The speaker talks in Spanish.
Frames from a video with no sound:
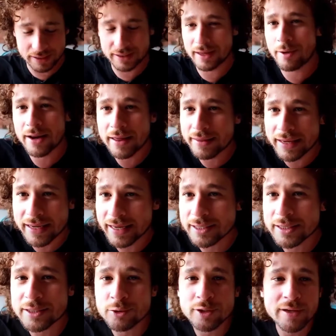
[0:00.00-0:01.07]
De verdad,
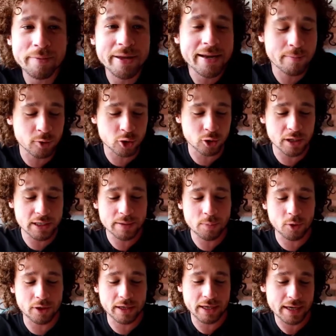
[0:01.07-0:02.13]
esto está bien emocionante
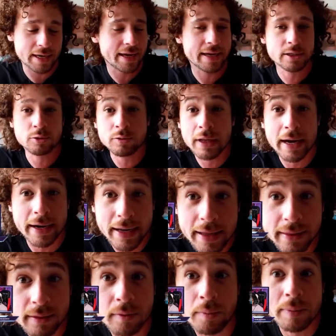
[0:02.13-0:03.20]
porque es una
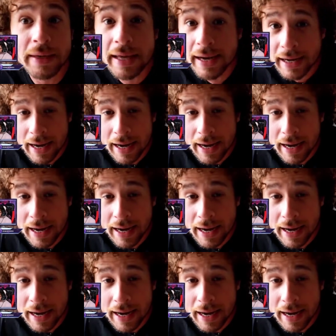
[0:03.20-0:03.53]
red bien